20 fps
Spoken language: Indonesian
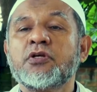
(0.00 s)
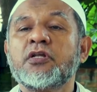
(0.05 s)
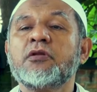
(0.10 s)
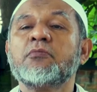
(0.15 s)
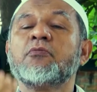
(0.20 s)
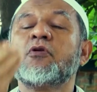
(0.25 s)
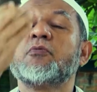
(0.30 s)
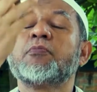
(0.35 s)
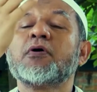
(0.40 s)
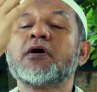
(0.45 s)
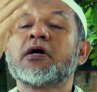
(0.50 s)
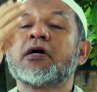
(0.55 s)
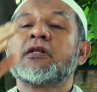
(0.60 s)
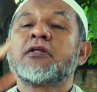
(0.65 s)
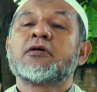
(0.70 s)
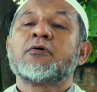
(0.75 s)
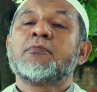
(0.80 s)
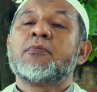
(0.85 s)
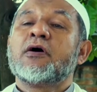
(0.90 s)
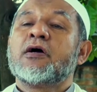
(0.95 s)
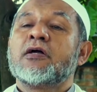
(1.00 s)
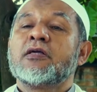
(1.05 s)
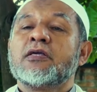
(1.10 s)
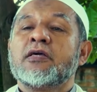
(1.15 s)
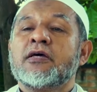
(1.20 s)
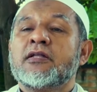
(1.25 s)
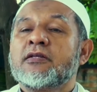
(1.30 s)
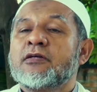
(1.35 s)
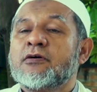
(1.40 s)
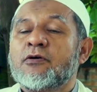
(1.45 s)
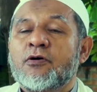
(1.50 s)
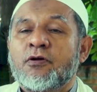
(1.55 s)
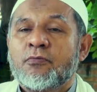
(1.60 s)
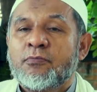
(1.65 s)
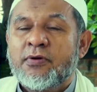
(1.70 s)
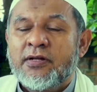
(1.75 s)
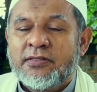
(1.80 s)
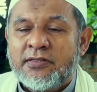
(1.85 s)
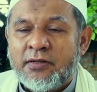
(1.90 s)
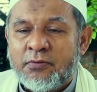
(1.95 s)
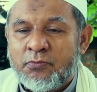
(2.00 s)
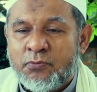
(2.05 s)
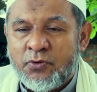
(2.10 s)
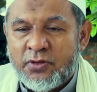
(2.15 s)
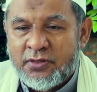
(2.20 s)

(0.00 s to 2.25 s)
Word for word: Ini merupakan kebahagiaan, kehormatan